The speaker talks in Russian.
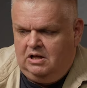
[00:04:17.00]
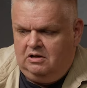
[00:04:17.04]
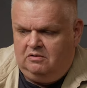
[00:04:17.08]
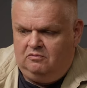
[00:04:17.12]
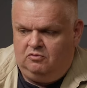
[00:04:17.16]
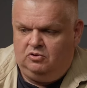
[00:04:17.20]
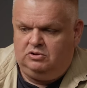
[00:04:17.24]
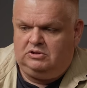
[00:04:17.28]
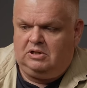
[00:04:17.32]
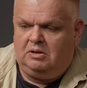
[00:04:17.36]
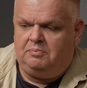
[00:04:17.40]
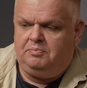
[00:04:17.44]

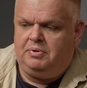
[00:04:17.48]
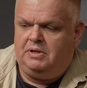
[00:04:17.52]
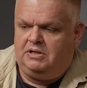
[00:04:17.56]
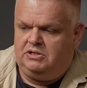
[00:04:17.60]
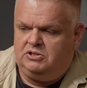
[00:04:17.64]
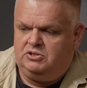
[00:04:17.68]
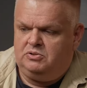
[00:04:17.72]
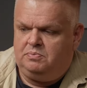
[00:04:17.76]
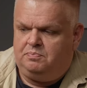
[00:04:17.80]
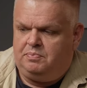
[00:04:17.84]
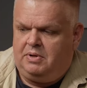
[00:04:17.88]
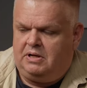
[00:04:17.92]
Вот
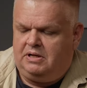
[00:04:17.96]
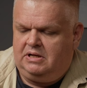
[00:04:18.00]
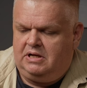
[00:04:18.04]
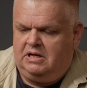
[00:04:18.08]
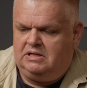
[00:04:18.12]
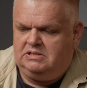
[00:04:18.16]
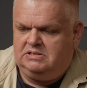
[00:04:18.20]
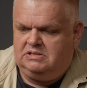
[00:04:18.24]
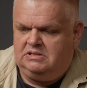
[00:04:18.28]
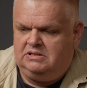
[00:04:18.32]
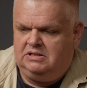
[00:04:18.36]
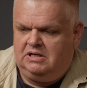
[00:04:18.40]
опять же
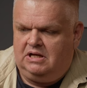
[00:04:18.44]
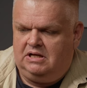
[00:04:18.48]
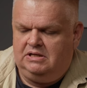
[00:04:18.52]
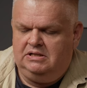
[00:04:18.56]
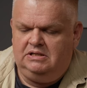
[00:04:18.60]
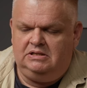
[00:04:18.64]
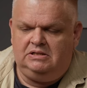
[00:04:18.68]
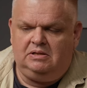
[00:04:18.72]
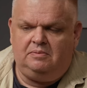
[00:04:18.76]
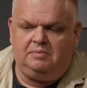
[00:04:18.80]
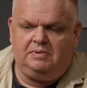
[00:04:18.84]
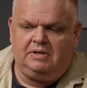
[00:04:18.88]
показано,
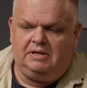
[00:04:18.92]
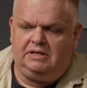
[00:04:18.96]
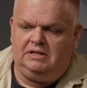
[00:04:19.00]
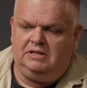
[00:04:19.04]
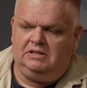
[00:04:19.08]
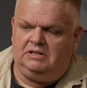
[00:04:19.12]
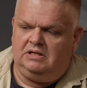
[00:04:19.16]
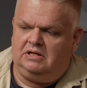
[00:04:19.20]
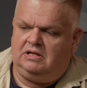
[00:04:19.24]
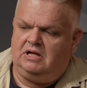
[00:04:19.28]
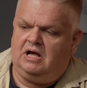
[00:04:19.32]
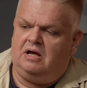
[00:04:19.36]
они там
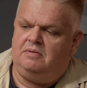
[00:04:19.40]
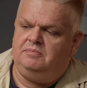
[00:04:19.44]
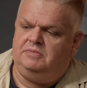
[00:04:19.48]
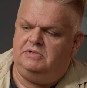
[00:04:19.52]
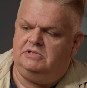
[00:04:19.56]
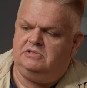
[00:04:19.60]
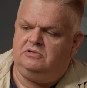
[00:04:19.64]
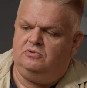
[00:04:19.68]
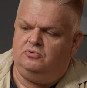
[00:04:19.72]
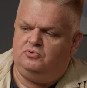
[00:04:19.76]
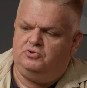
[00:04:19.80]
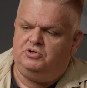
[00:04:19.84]
какие-то камни
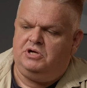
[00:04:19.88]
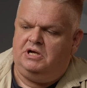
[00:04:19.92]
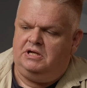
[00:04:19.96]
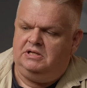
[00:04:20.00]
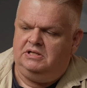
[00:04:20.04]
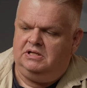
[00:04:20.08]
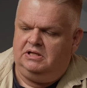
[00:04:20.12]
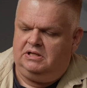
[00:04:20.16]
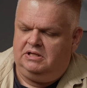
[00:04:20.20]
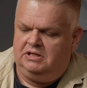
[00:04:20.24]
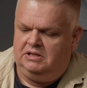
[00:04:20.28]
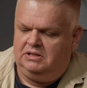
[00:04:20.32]

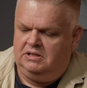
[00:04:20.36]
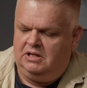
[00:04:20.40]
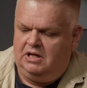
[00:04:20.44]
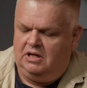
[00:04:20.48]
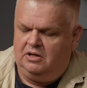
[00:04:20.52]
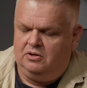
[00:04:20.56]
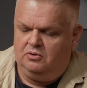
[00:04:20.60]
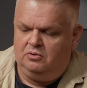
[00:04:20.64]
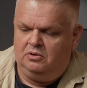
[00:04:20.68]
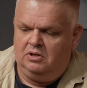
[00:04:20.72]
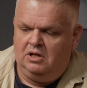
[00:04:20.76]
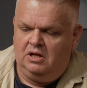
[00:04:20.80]
случайно
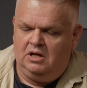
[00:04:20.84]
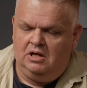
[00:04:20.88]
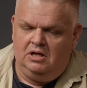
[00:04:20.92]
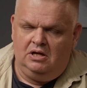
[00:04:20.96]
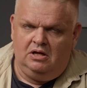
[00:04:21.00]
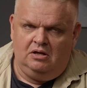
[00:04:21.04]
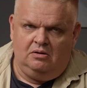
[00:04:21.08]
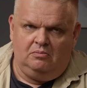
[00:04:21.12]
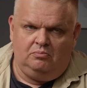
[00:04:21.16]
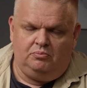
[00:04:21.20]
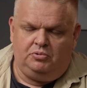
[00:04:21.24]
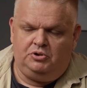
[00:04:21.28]
кидают.
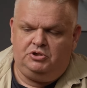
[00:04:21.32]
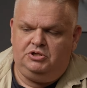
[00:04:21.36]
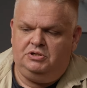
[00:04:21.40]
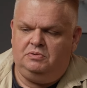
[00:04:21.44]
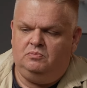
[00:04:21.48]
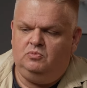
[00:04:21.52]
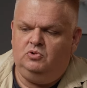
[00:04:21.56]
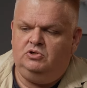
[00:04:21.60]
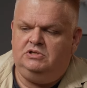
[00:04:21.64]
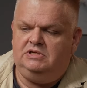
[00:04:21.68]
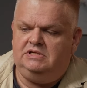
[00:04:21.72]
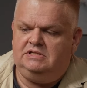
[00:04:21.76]

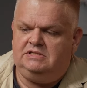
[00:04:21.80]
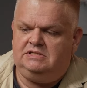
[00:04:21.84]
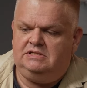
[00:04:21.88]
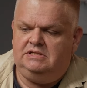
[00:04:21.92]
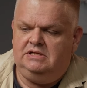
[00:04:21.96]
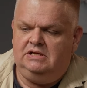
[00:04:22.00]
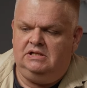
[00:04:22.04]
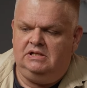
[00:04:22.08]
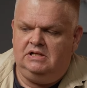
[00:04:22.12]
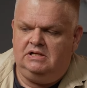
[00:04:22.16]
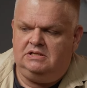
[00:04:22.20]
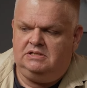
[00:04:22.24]
Почему не
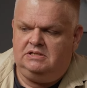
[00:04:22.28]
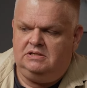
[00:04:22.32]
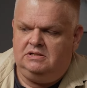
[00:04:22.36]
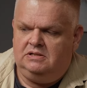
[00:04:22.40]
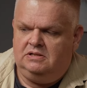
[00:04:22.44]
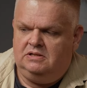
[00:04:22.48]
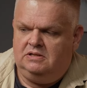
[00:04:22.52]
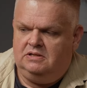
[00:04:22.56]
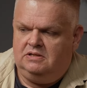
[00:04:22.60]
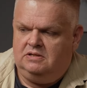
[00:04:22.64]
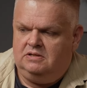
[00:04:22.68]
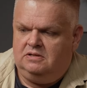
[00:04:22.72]
сделать
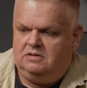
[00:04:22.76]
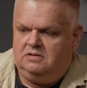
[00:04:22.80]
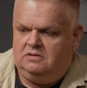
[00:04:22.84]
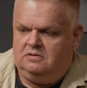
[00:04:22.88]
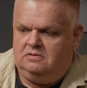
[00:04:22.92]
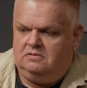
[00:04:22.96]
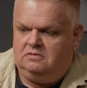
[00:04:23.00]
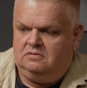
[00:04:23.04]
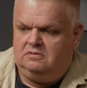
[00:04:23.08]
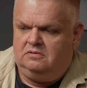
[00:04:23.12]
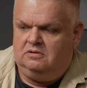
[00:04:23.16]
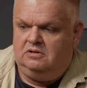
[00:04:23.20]

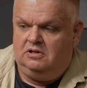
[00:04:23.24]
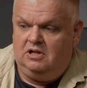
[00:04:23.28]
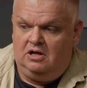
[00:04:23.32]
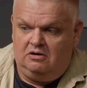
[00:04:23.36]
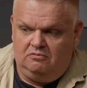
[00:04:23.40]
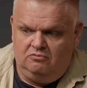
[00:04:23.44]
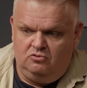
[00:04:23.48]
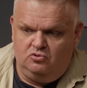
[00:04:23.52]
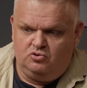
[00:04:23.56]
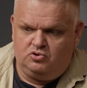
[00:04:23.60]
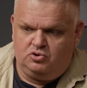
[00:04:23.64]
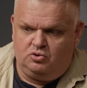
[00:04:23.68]

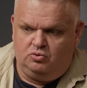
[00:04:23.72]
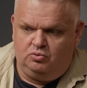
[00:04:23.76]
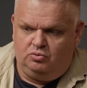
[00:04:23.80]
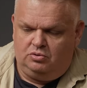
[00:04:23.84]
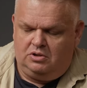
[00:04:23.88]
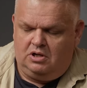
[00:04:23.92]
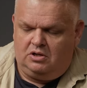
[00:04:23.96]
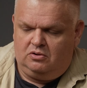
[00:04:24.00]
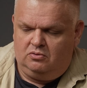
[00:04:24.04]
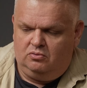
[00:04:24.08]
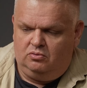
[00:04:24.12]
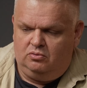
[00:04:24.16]
ловушку
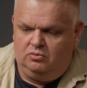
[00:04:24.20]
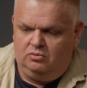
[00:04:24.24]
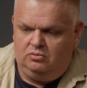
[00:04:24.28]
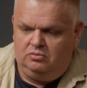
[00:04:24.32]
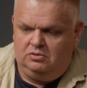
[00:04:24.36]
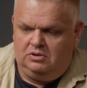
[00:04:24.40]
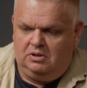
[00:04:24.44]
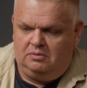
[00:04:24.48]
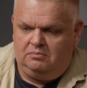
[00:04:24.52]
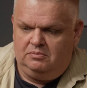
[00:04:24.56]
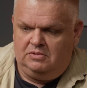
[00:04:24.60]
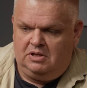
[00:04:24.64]
такую,
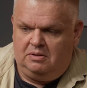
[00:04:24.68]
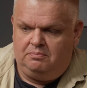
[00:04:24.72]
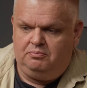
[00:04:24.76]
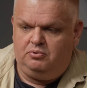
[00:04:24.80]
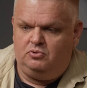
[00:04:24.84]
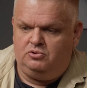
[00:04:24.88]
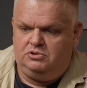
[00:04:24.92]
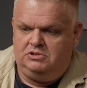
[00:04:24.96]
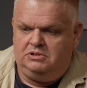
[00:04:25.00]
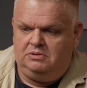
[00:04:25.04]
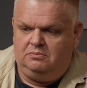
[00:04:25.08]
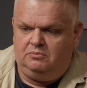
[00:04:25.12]
там,
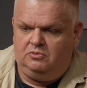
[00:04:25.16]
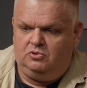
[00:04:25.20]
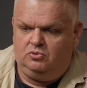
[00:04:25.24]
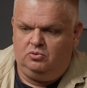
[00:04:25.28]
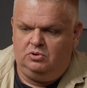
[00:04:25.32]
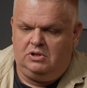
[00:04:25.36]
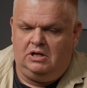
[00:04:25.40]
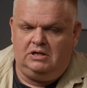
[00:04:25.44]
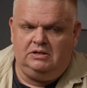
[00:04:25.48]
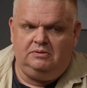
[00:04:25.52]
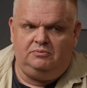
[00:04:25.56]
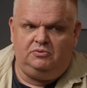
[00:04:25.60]
допустим,
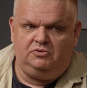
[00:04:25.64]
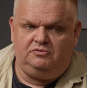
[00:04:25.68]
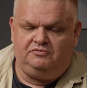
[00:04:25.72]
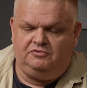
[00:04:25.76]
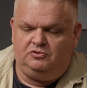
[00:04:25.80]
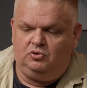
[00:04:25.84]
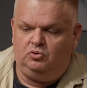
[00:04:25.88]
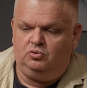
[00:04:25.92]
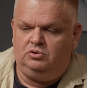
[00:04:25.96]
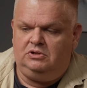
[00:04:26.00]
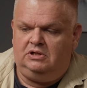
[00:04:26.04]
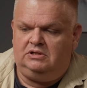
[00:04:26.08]
куда-нибудь в
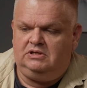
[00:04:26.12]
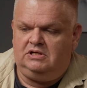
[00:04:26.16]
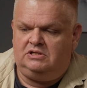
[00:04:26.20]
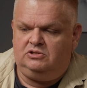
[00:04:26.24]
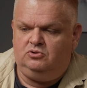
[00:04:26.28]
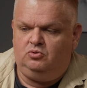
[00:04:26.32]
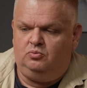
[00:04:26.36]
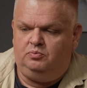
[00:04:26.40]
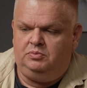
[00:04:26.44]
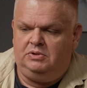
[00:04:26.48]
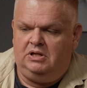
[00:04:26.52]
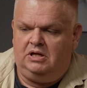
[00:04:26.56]

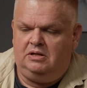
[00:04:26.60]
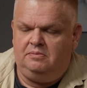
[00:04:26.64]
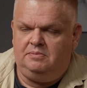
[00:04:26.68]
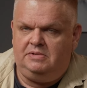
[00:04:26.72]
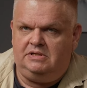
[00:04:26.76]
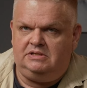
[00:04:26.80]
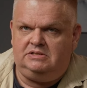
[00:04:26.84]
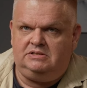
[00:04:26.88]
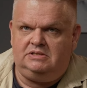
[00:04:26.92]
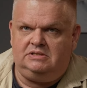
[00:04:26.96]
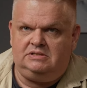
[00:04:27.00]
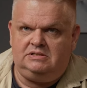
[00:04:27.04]
труднодоступное
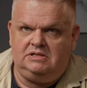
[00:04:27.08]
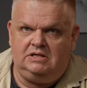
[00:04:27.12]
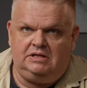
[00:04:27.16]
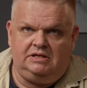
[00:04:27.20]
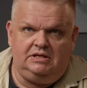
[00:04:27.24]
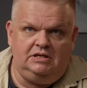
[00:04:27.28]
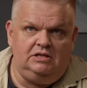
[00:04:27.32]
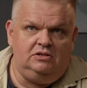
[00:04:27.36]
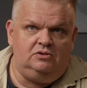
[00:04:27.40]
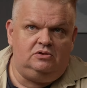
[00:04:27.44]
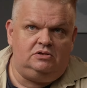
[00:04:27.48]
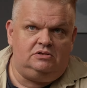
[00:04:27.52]
место
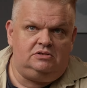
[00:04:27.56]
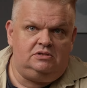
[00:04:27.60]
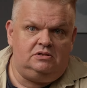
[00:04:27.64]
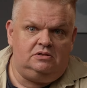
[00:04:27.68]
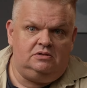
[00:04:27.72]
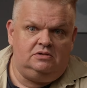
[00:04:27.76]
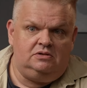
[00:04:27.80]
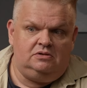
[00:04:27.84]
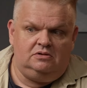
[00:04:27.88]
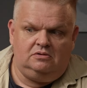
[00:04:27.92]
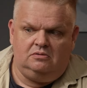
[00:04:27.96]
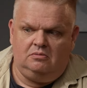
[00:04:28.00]
закинуть
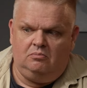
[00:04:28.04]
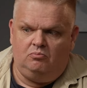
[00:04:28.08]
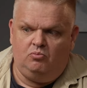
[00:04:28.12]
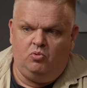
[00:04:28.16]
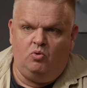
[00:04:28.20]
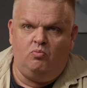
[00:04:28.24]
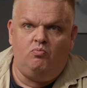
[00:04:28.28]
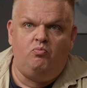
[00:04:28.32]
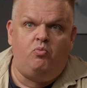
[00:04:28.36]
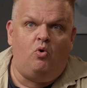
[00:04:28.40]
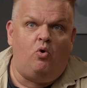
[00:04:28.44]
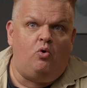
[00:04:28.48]

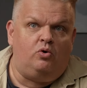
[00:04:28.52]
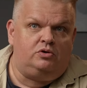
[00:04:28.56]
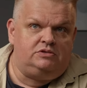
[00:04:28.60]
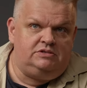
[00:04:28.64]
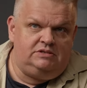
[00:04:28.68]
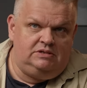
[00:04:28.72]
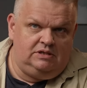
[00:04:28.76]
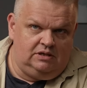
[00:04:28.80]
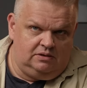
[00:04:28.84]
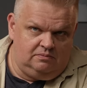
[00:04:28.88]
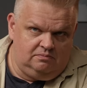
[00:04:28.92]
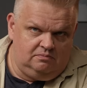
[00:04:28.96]

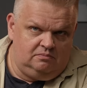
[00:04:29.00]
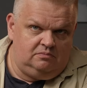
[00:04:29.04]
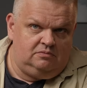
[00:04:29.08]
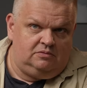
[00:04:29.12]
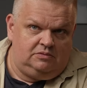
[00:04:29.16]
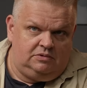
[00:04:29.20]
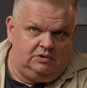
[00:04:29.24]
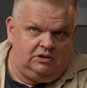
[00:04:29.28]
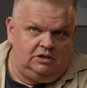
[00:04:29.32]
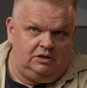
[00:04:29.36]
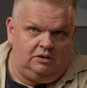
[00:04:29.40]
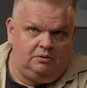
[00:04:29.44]
бумбокс там,
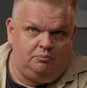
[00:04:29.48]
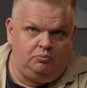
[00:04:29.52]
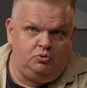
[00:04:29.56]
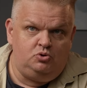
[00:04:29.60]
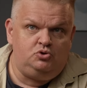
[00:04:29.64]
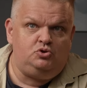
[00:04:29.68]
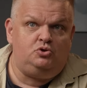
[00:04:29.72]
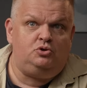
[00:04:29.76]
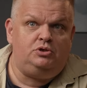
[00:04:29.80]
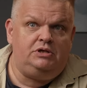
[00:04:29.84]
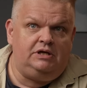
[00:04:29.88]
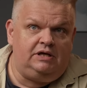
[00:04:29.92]
и
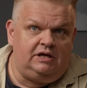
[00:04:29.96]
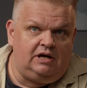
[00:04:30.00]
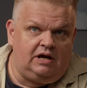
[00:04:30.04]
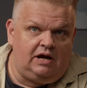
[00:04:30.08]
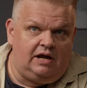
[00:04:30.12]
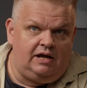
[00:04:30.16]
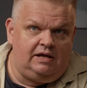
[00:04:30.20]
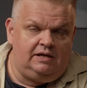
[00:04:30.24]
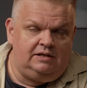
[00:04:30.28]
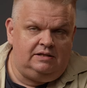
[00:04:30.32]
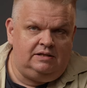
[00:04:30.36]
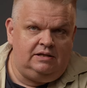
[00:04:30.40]
пусть он
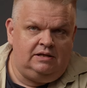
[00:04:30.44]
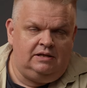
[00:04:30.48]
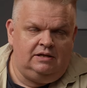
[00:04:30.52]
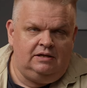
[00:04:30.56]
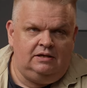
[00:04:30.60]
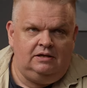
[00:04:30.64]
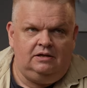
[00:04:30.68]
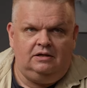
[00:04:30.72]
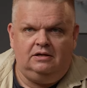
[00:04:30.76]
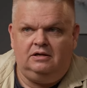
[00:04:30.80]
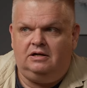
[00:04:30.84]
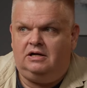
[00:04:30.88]
играет
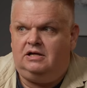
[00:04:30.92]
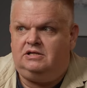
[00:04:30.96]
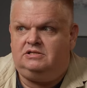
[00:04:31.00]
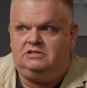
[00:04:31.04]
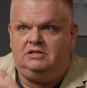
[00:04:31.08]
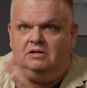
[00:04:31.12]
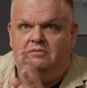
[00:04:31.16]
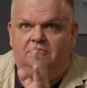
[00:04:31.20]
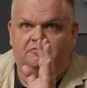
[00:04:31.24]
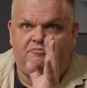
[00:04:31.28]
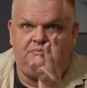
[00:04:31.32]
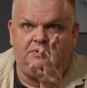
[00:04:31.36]
раз
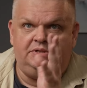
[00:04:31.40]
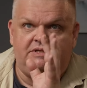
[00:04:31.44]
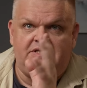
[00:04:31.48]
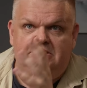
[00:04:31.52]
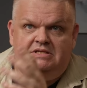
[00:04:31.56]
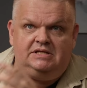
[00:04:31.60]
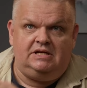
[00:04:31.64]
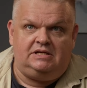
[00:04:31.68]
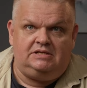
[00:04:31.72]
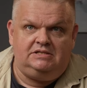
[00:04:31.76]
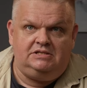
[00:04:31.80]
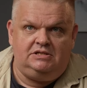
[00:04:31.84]
там в
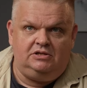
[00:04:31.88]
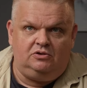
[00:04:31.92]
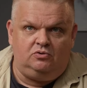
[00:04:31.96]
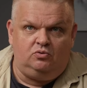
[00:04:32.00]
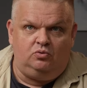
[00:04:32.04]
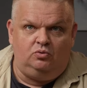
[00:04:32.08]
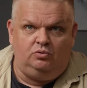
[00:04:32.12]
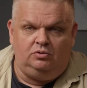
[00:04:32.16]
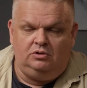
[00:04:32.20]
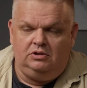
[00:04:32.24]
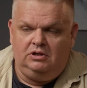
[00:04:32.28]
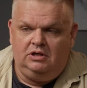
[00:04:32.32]
50
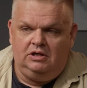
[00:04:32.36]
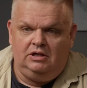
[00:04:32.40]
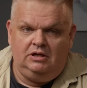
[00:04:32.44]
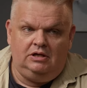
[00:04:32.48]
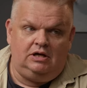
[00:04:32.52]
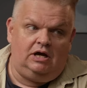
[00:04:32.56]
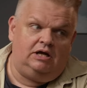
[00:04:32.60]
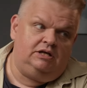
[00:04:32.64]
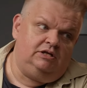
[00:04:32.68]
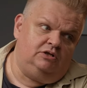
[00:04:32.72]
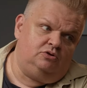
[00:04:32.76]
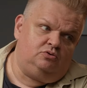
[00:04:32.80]
секунд,
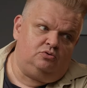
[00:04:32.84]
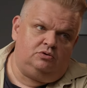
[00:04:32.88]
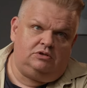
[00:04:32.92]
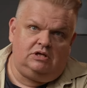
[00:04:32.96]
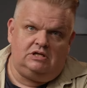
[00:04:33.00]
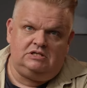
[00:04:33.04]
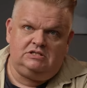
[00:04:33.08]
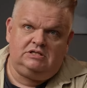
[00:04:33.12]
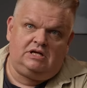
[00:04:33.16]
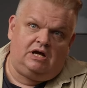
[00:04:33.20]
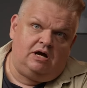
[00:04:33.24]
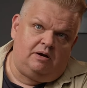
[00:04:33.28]
они
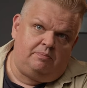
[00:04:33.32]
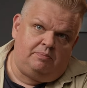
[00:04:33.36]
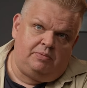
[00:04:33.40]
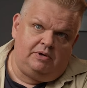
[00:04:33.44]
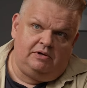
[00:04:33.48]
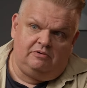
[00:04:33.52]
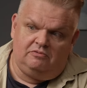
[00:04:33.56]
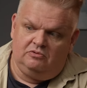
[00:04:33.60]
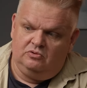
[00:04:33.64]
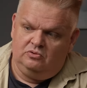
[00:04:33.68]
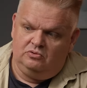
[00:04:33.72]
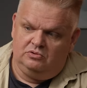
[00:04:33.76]
туда
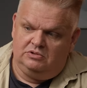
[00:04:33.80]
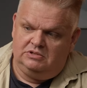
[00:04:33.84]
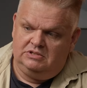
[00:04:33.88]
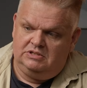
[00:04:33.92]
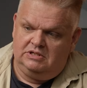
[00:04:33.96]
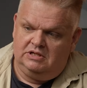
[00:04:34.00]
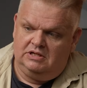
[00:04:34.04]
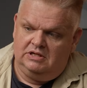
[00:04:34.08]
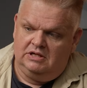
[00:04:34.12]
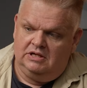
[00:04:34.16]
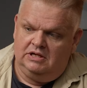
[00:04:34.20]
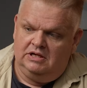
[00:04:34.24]

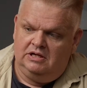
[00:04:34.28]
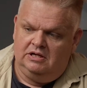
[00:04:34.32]
скапливаются.